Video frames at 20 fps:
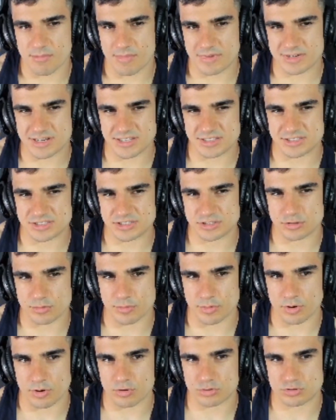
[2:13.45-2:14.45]
más anchito,
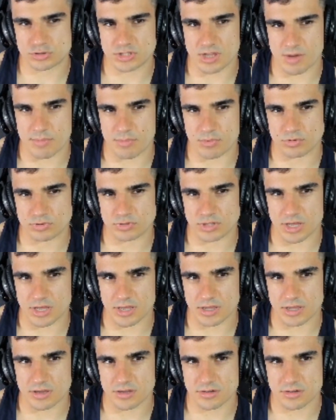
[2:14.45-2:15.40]
pero hostia puta, eh.